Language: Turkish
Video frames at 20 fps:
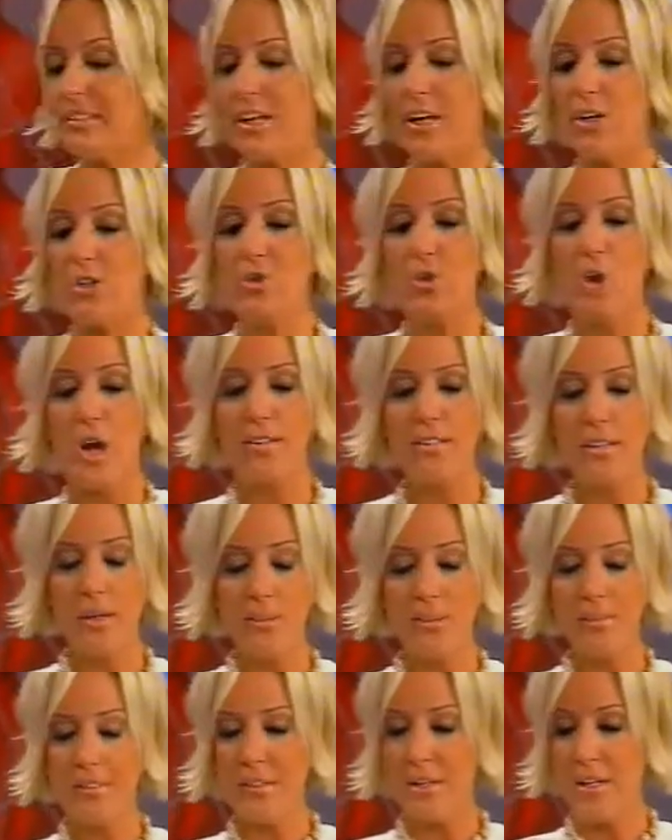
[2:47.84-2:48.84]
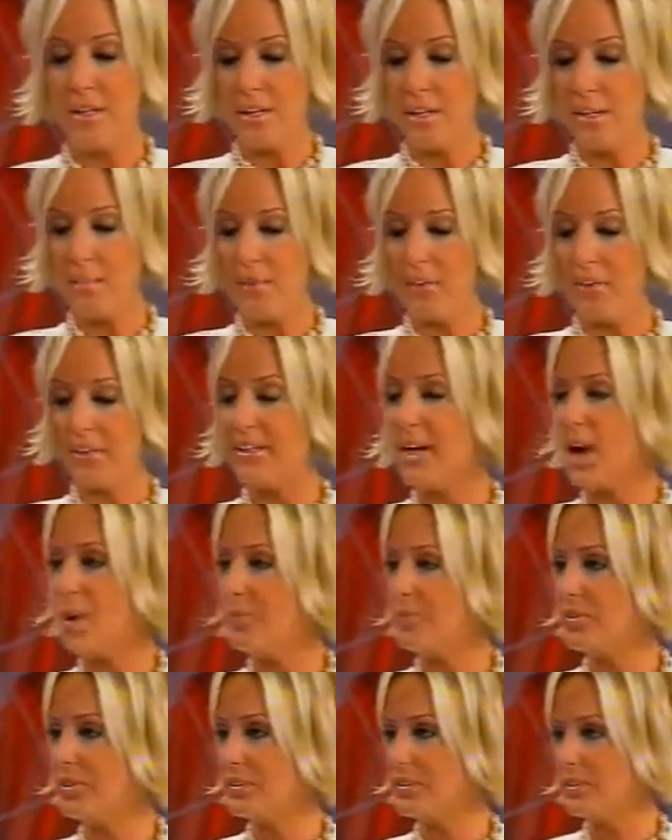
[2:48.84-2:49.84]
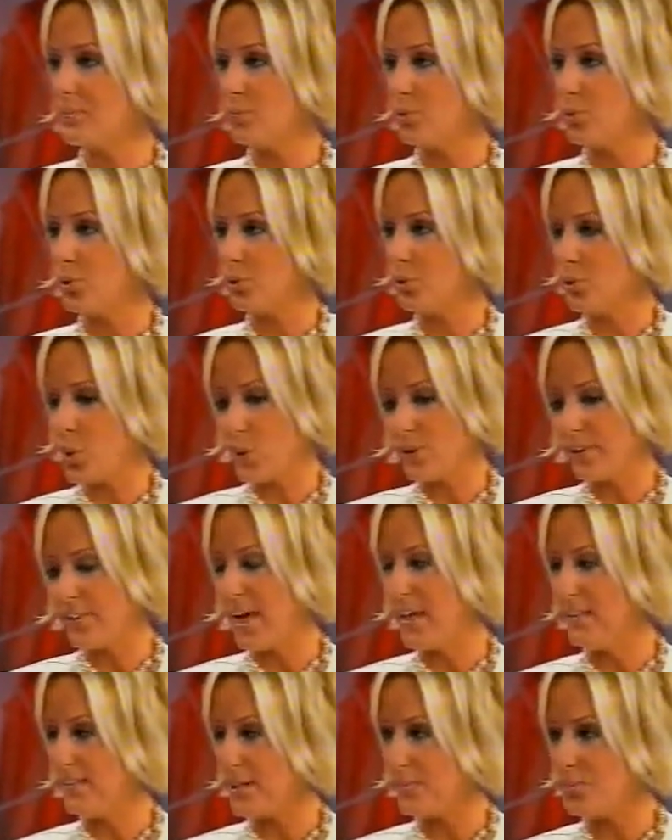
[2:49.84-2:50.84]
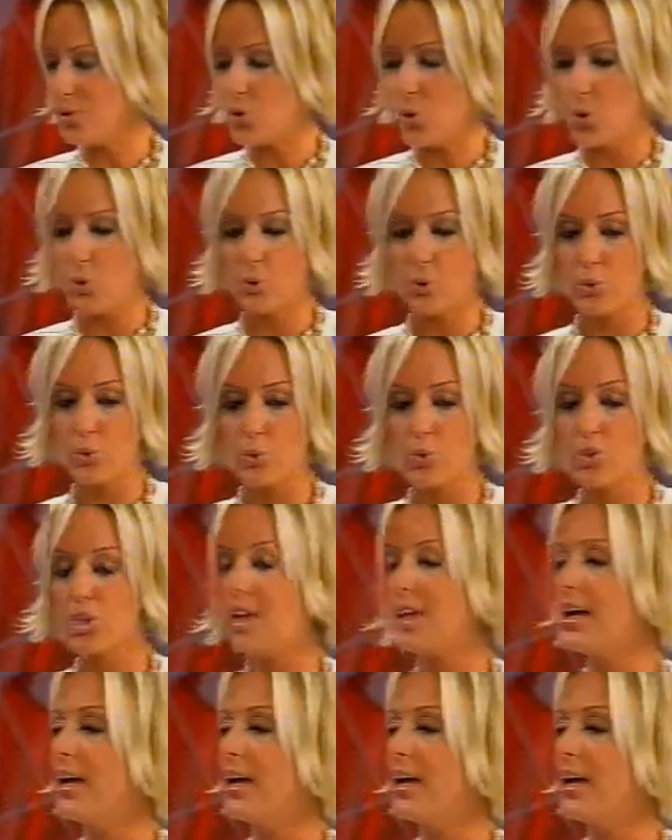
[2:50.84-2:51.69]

mesela şu anda e, bana yaptınız bu röntgen Evet. demiş olduğunuz